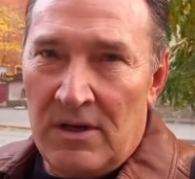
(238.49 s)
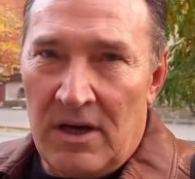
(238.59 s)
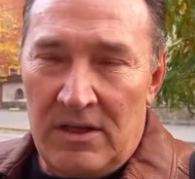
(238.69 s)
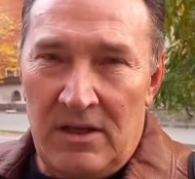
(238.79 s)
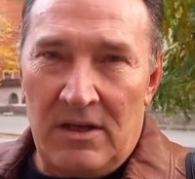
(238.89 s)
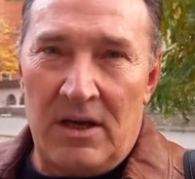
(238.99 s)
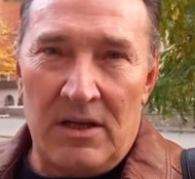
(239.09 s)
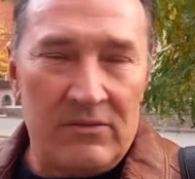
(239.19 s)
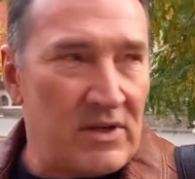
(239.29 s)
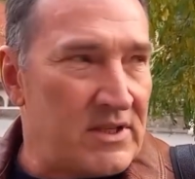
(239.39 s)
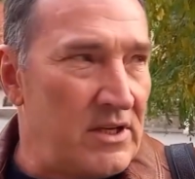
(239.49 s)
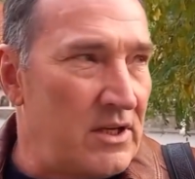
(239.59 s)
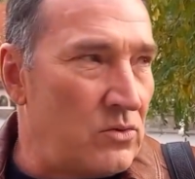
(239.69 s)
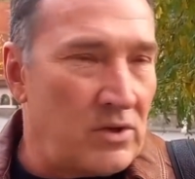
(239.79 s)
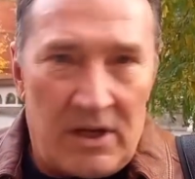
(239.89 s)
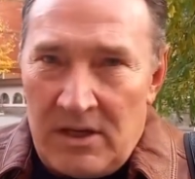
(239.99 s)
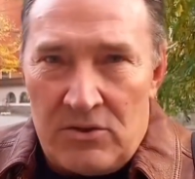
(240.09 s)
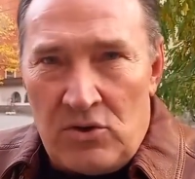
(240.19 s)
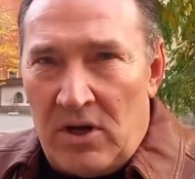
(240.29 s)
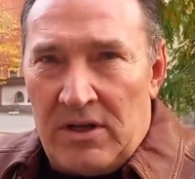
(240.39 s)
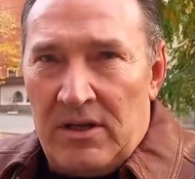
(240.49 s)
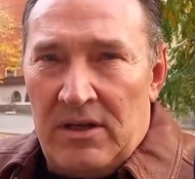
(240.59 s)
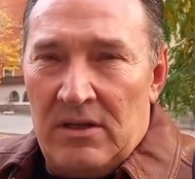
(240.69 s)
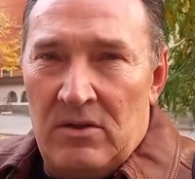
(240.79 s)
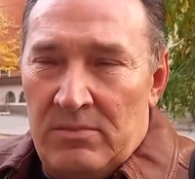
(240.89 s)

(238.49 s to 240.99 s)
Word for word: Хотя, хотят вакцинируют, хотят, что хотят делают.